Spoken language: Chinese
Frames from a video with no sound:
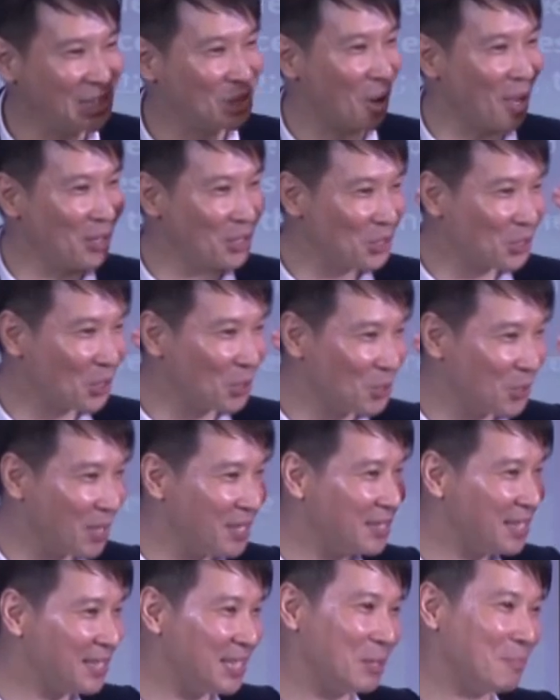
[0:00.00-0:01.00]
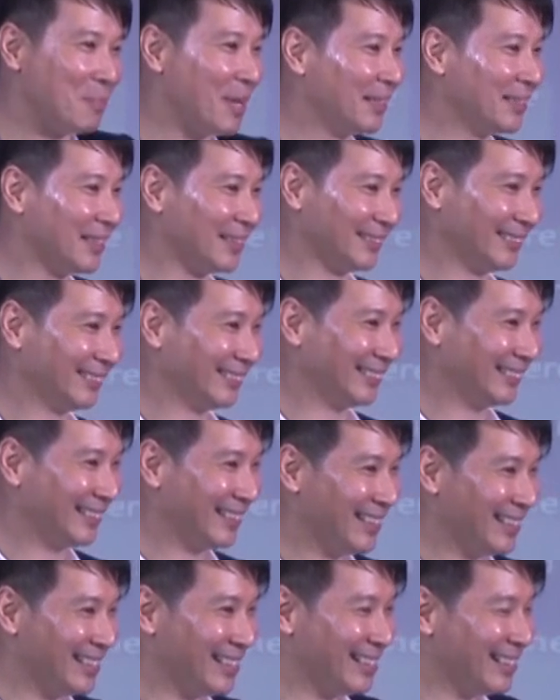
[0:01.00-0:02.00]
一起床的时候选择敬拜他，
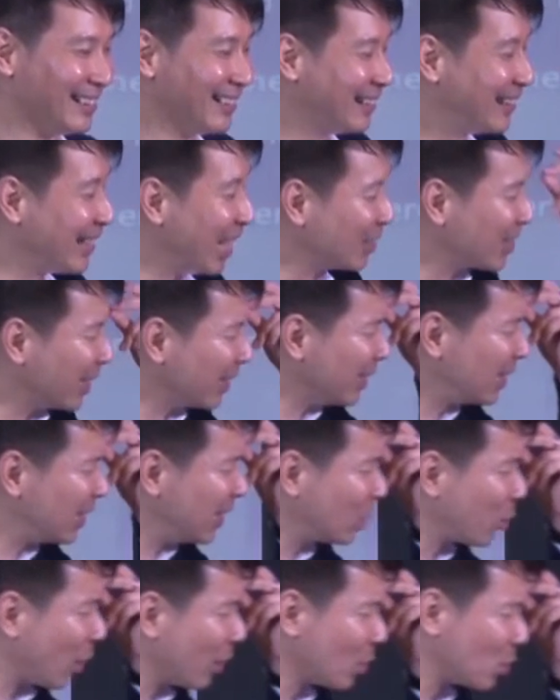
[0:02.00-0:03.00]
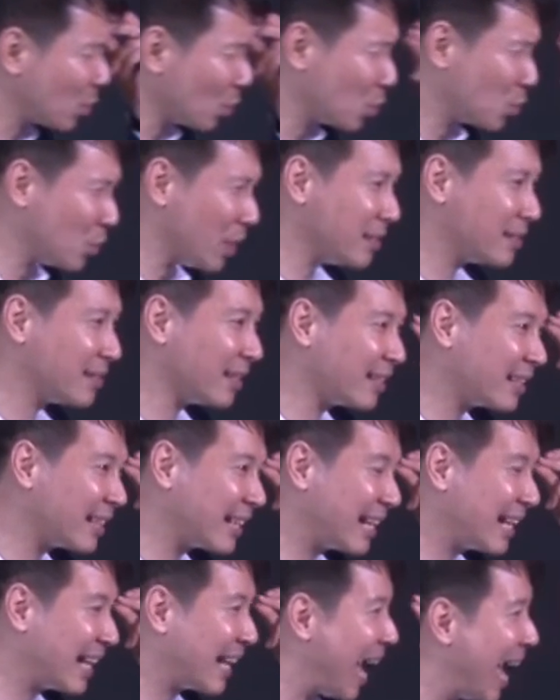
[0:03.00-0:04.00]
早上一起床的时候选择
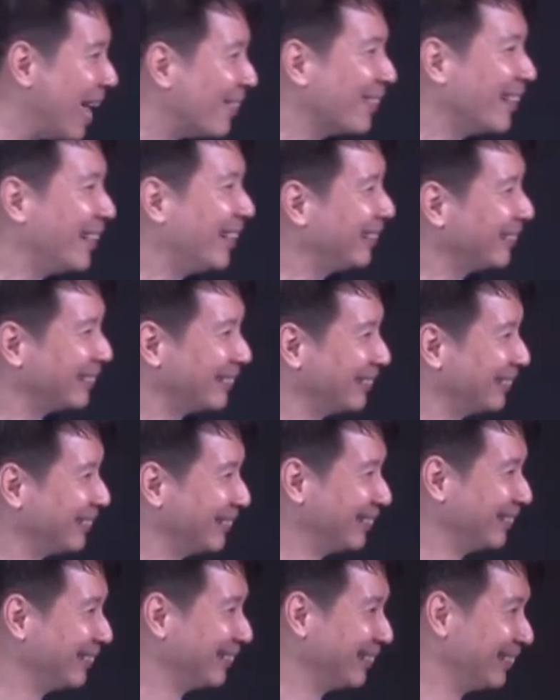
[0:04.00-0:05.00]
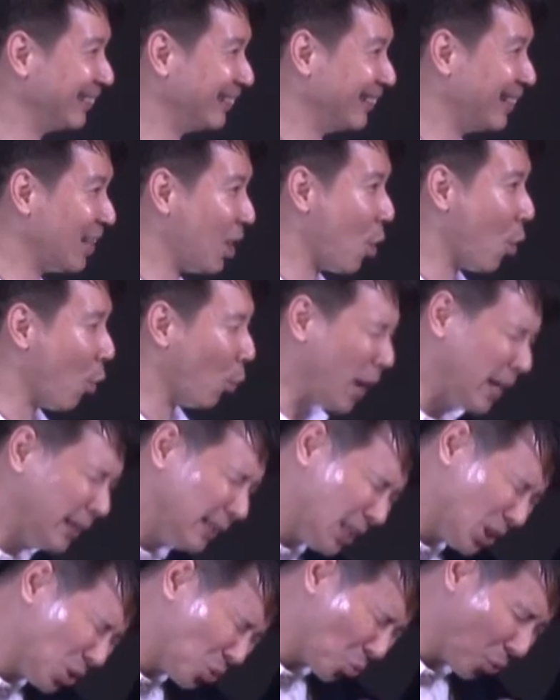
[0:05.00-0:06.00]
感恩，
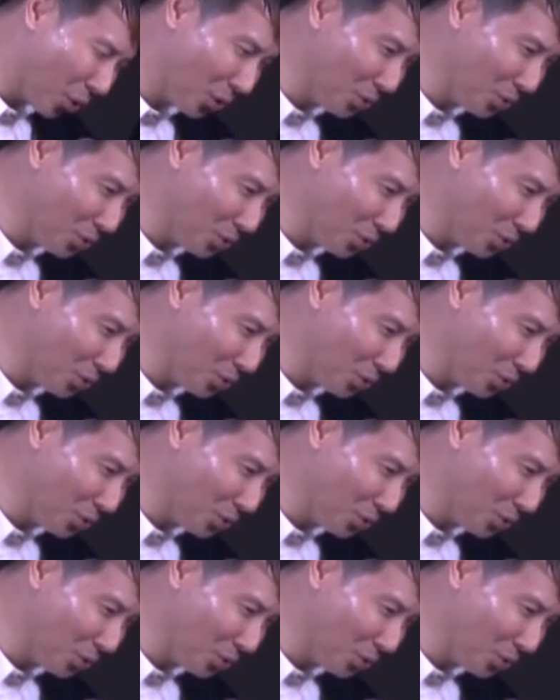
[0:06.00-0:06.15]
为你